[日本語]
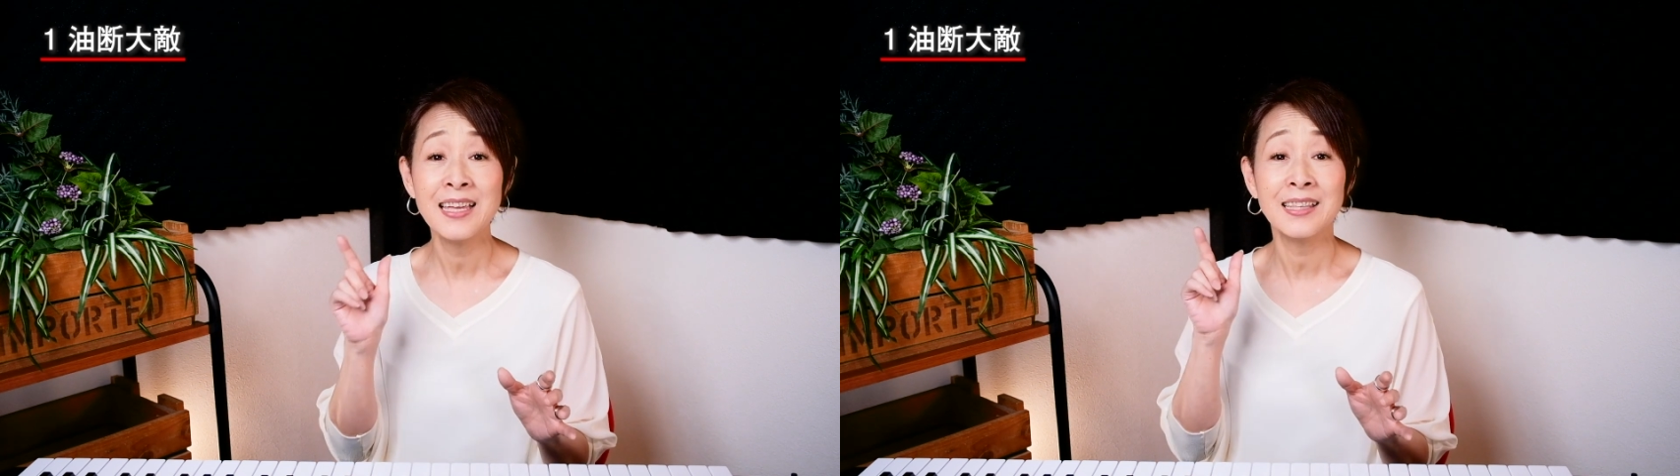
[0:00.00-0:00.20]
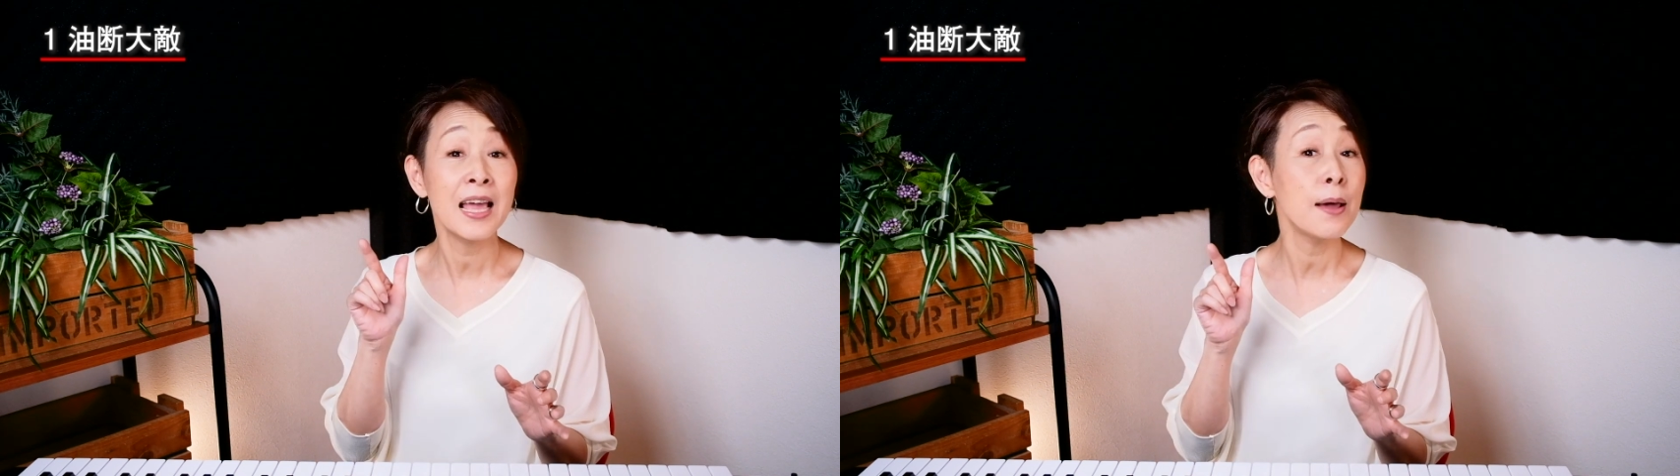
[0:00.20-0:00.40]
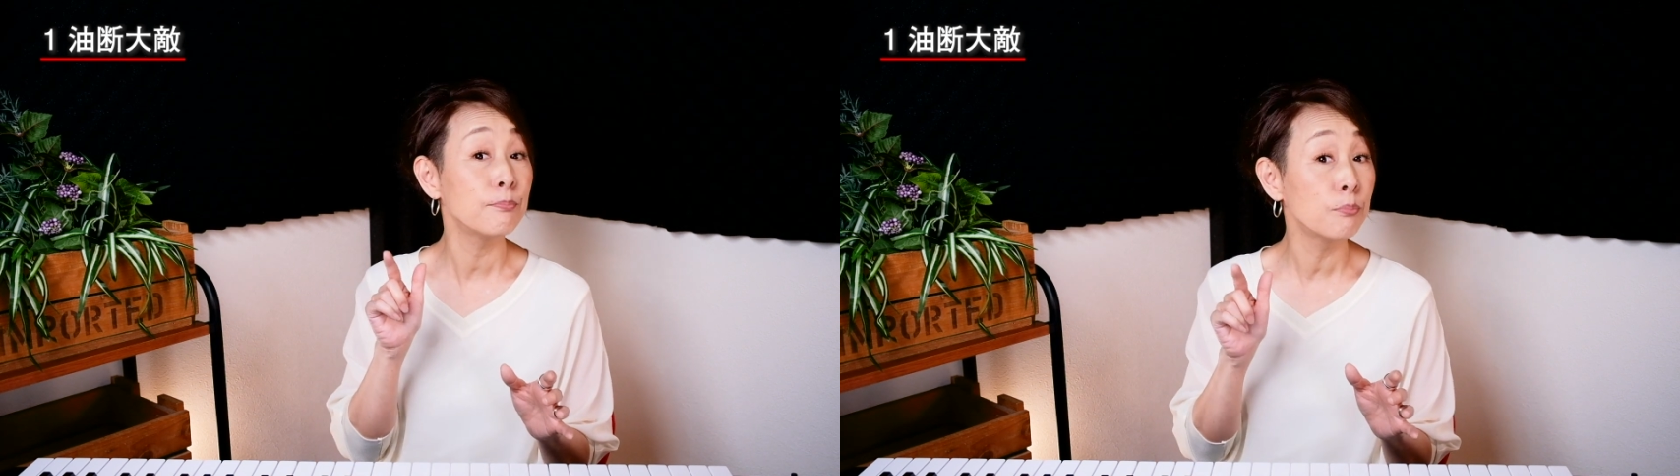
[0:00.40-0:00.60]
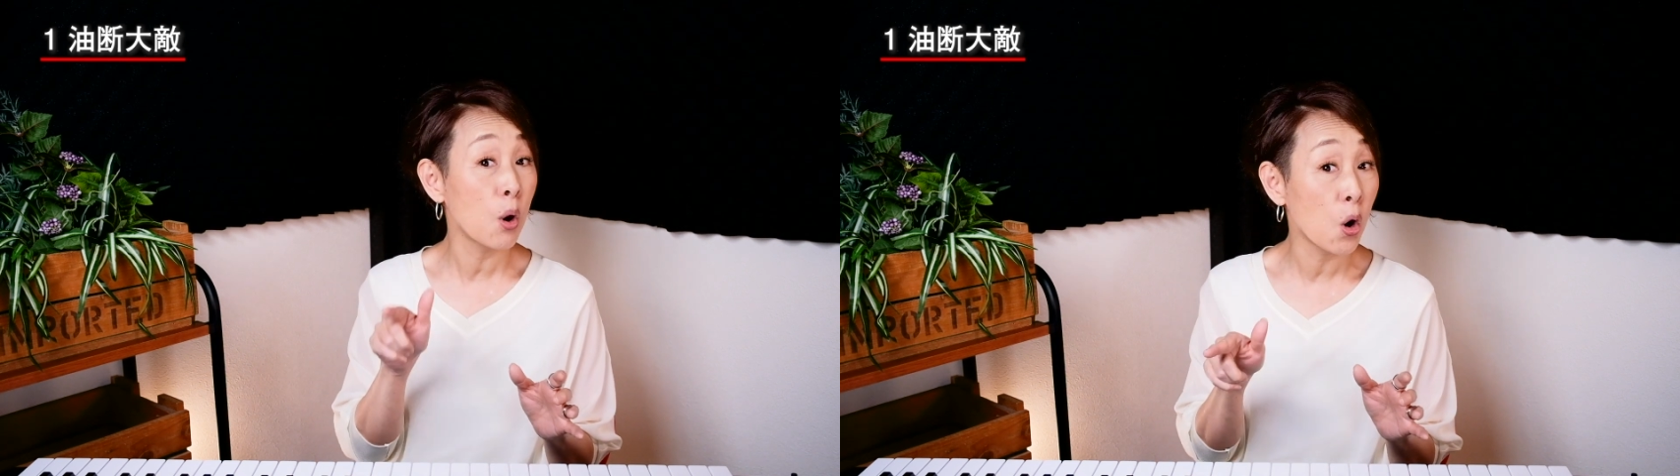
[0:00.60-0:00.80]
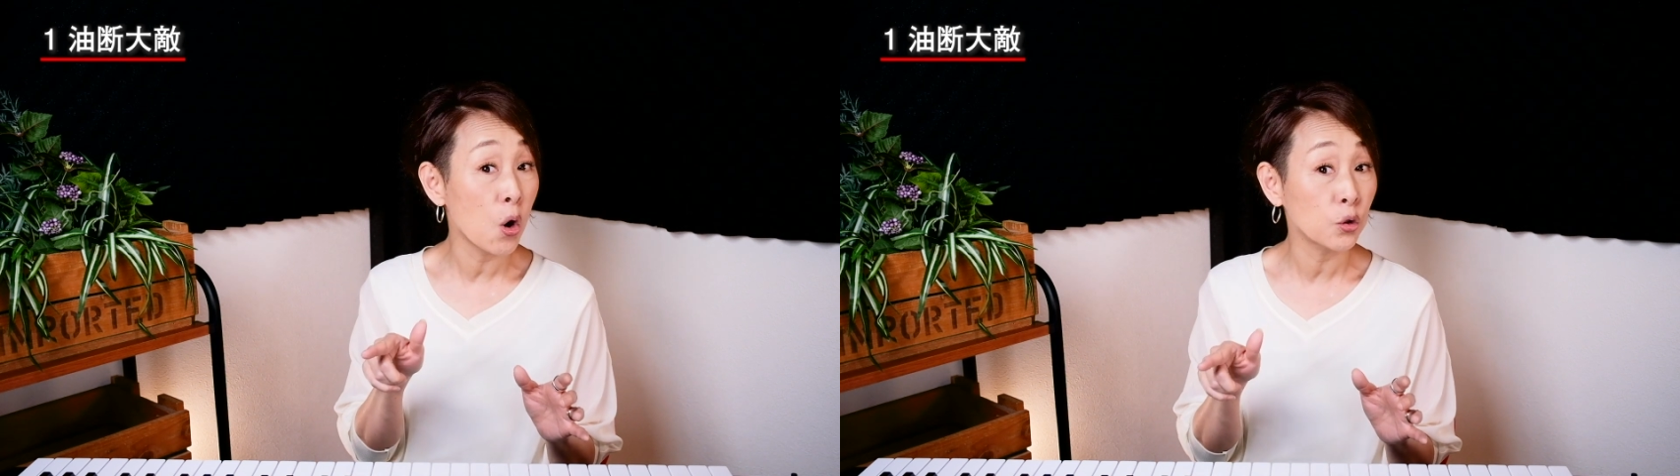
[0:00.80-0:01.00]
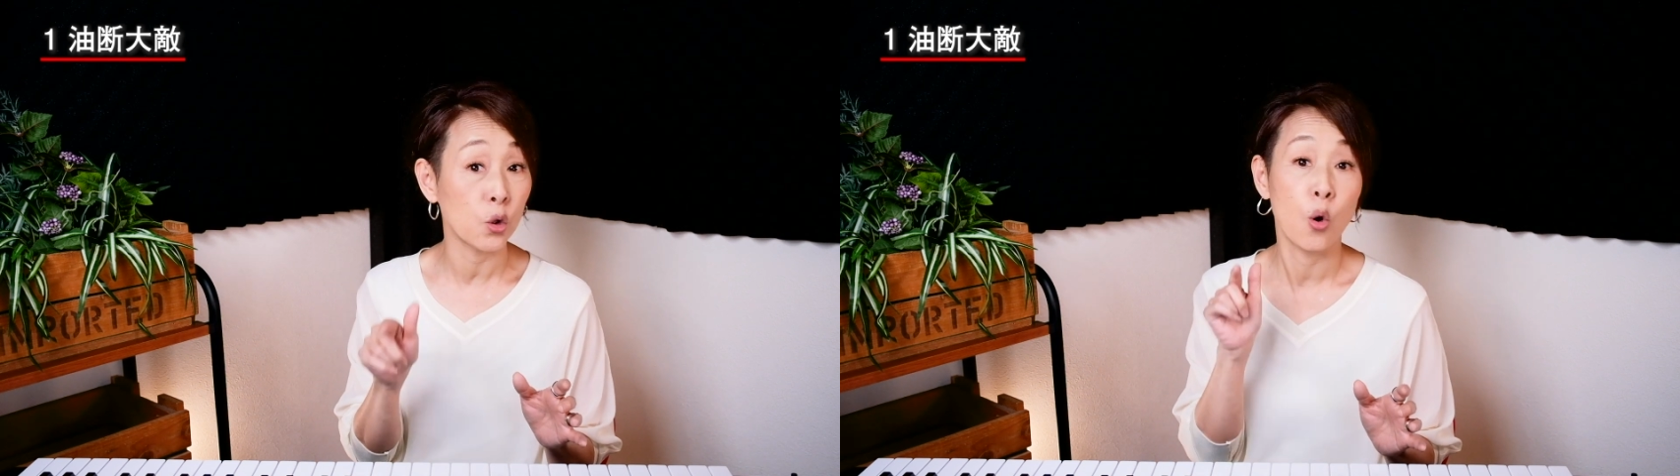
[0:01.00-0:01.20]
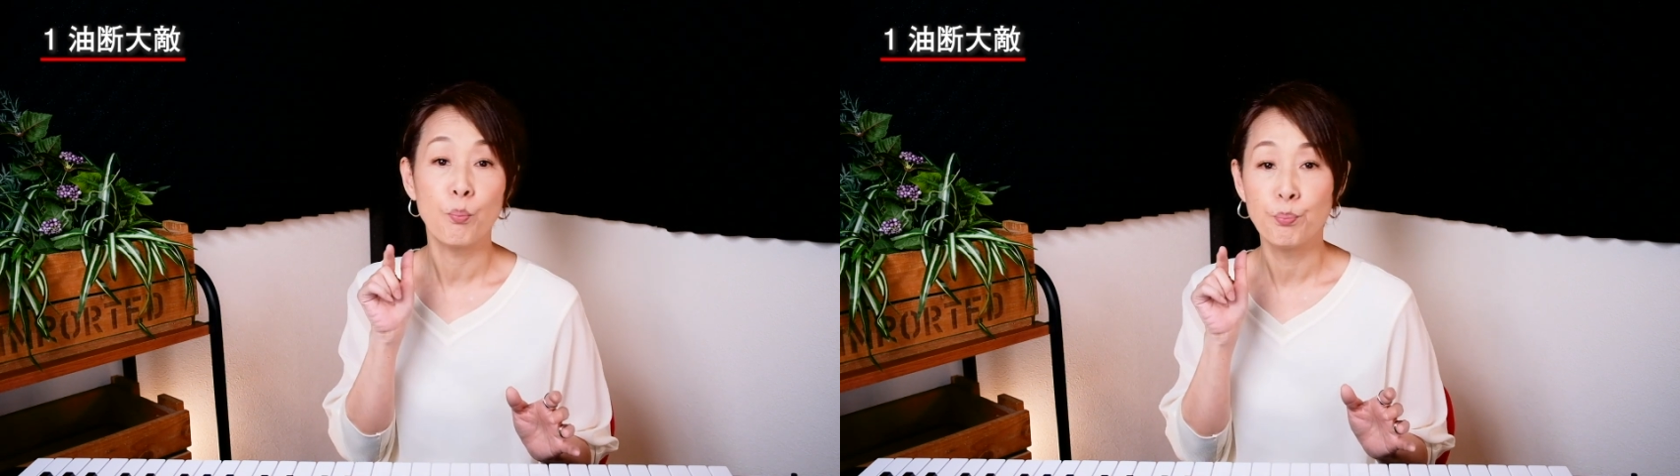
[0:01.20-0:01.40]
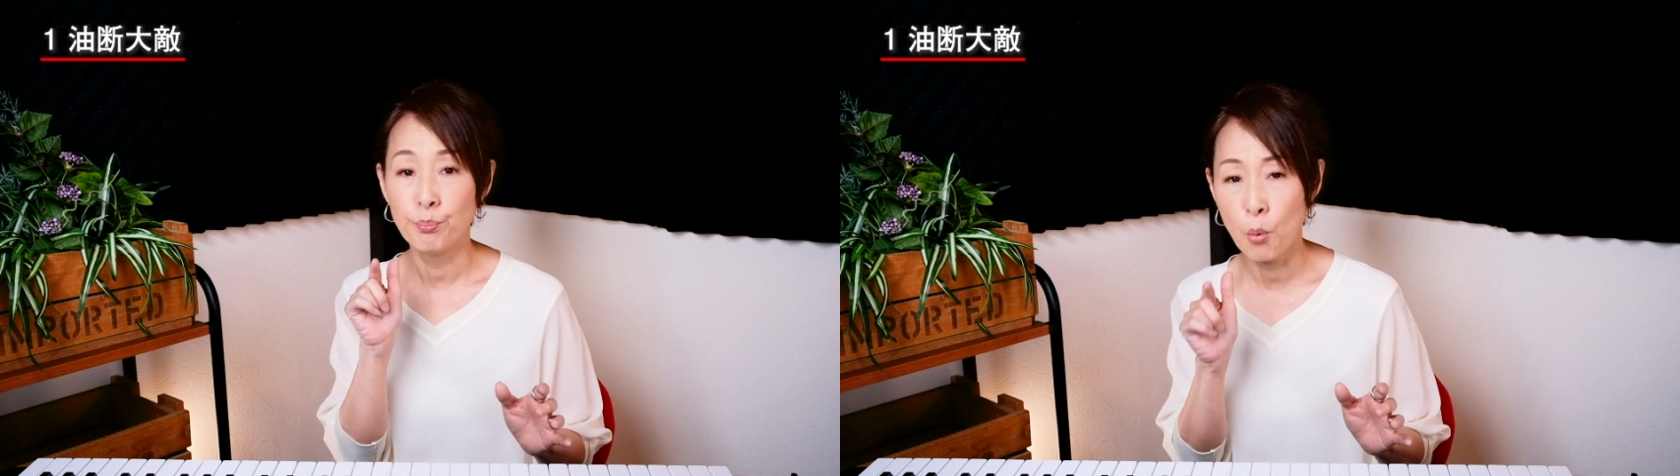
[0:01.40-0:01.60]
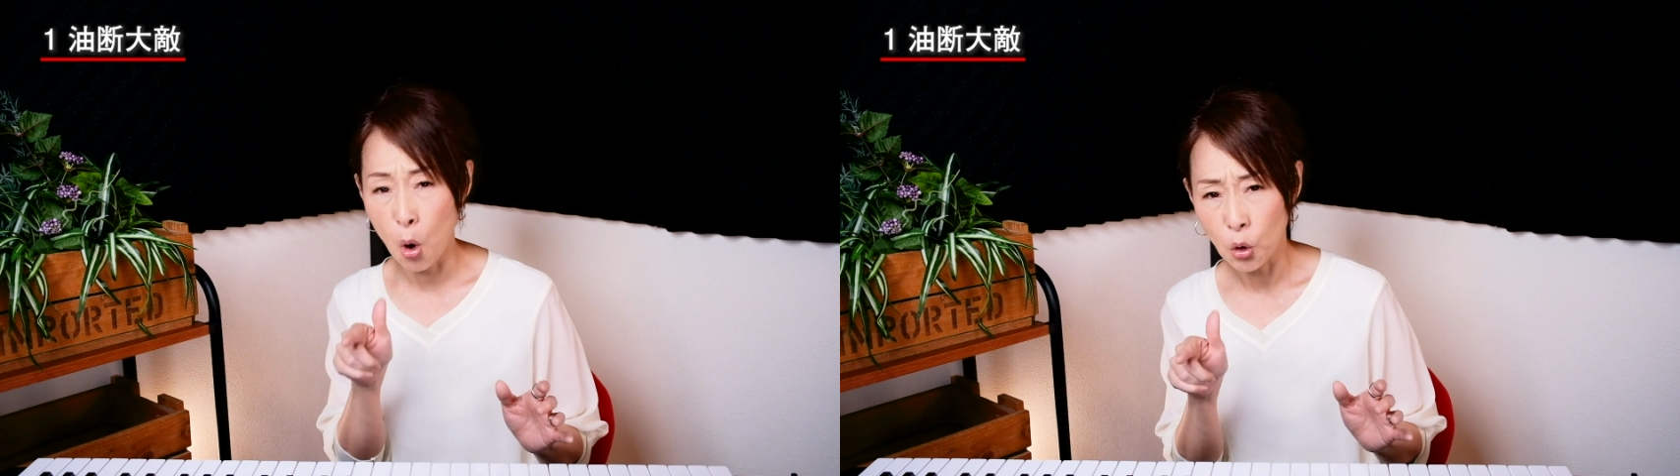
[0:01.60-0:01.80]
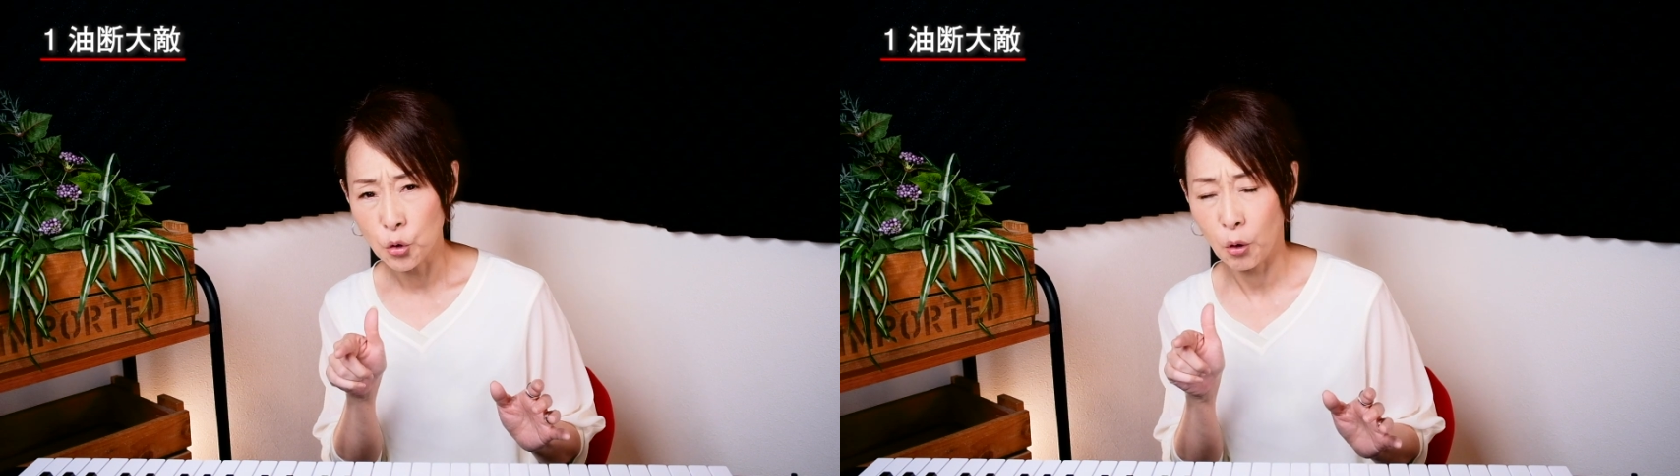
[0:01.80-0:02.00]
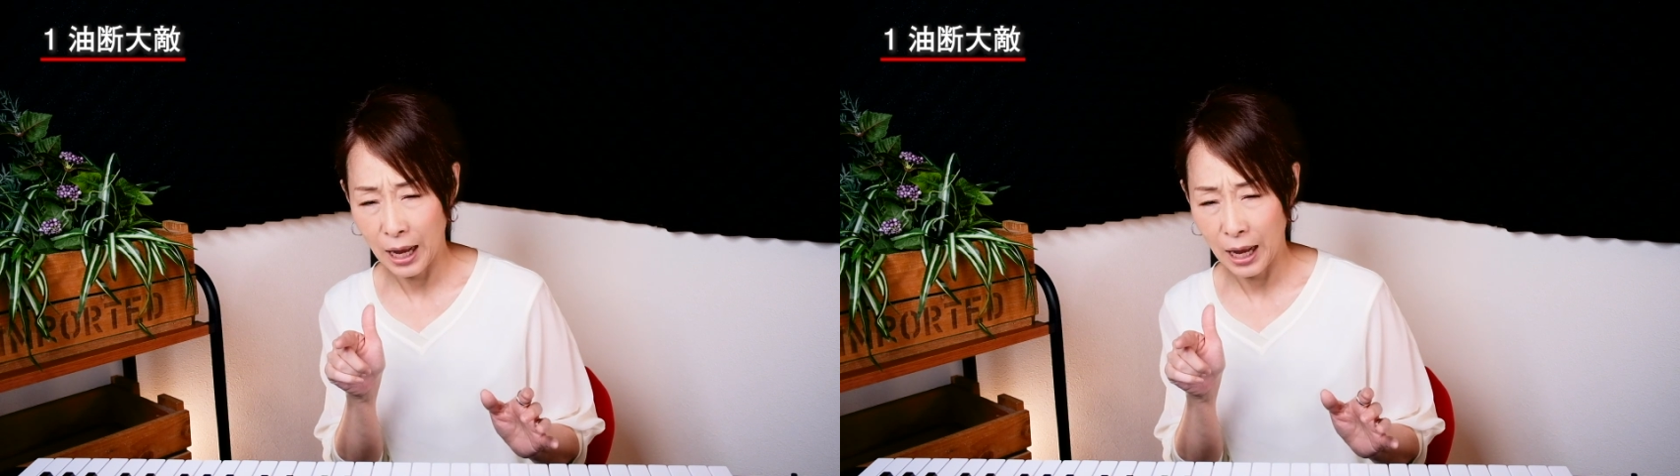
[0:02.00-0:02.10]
いても」の「も」